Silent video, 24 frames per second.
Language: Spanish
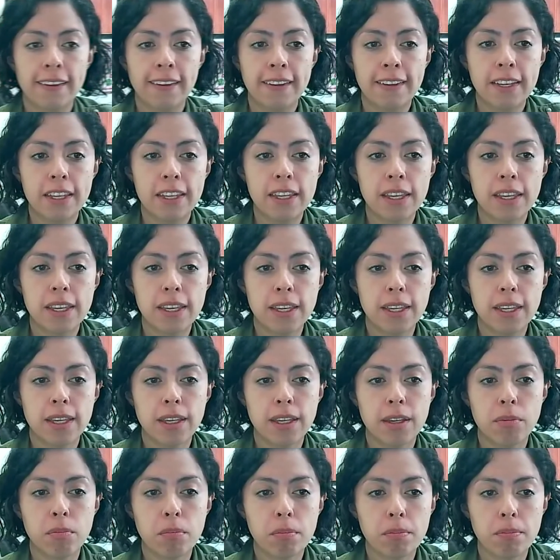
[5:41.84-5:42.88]

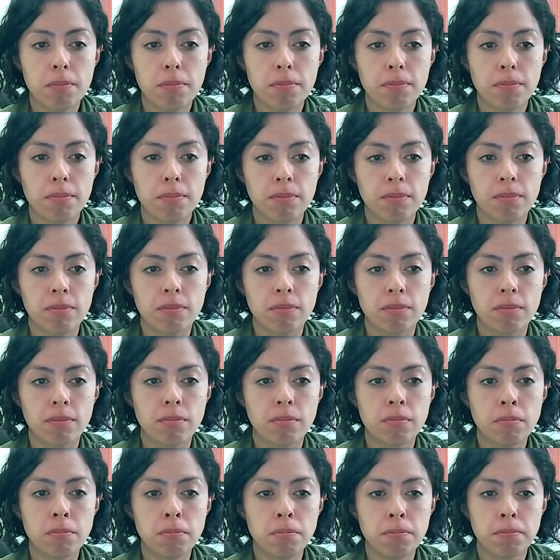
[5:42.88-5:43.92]
Y
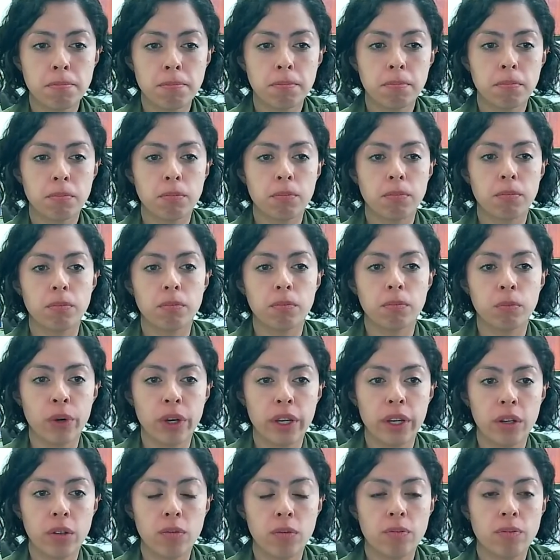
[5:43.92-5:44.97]
mm,
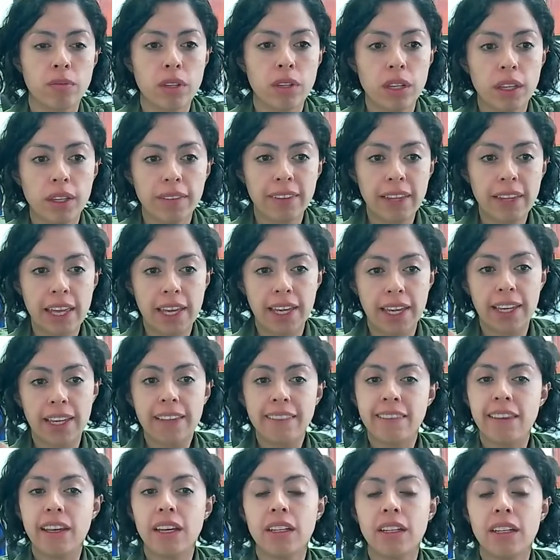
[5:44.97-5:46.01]
bueno, ¿de qué
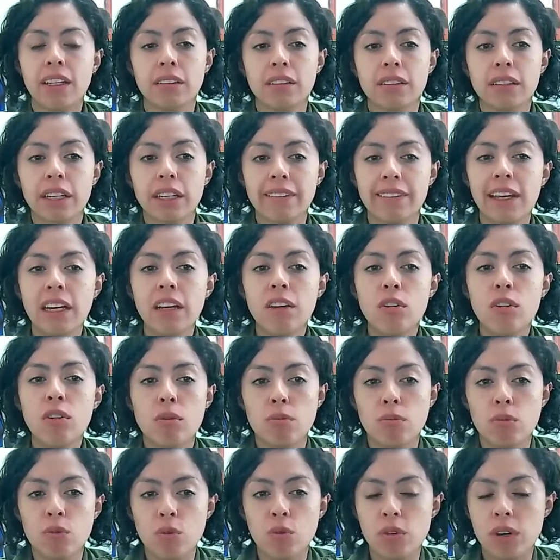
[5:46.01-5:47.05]
tan, qué tan
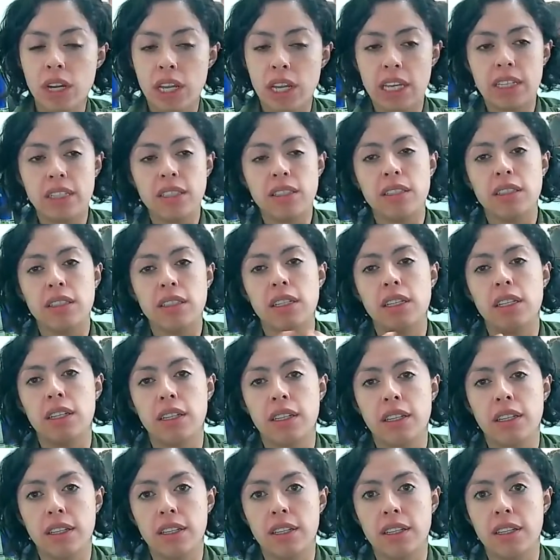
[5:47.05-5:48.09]
común es
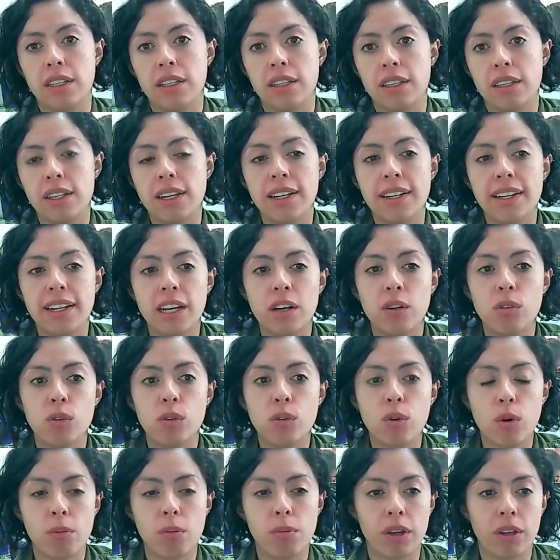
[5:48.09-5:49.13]
eh, el
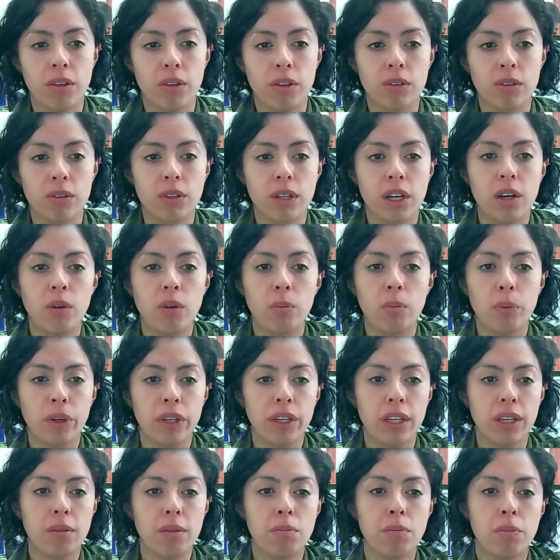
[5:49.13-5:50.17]
glaucoma, doctora? O por
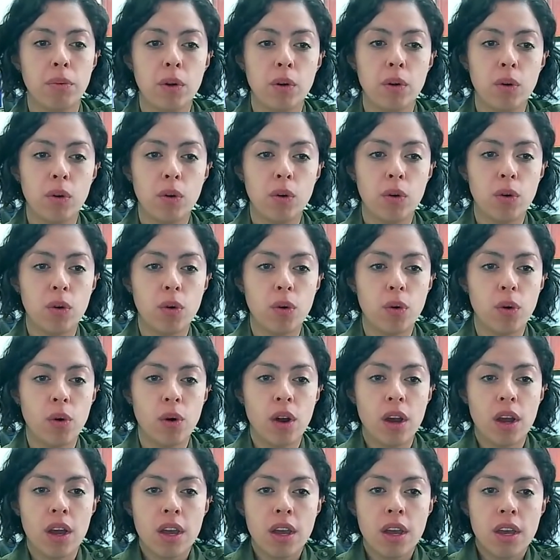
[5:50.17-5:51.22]
ejemplo,
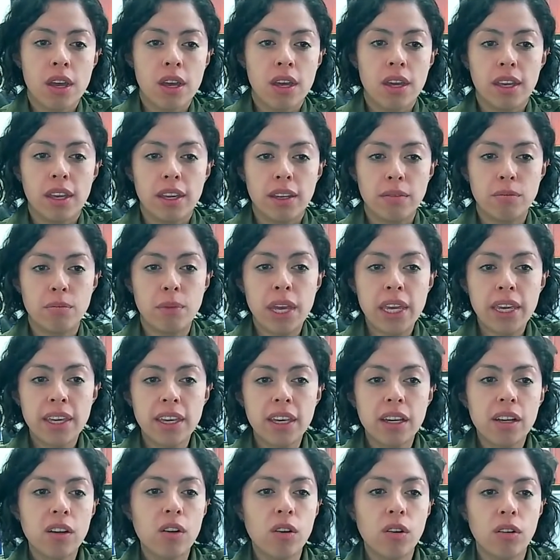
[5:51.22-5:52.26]
en
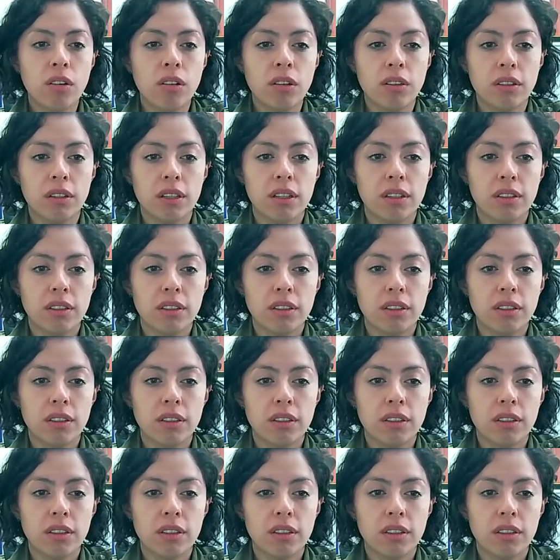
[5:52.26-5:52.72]
México,